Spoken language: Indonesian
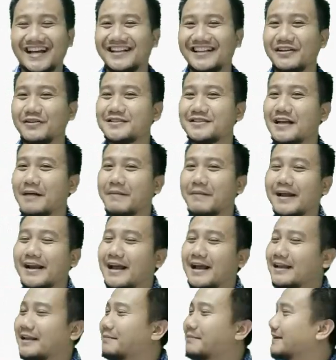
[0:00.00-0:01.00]
Kita ucapkan
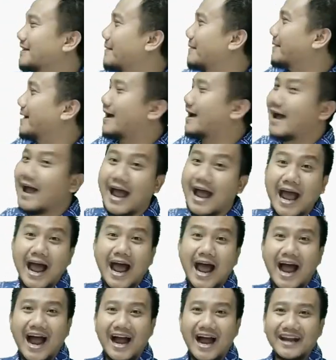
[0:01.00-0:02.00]
lagi pertama,
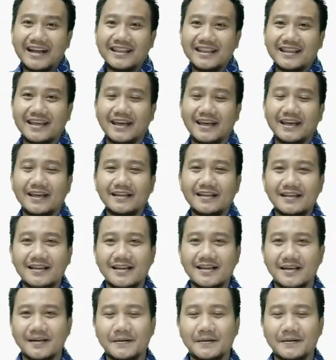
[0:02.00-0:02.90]
I think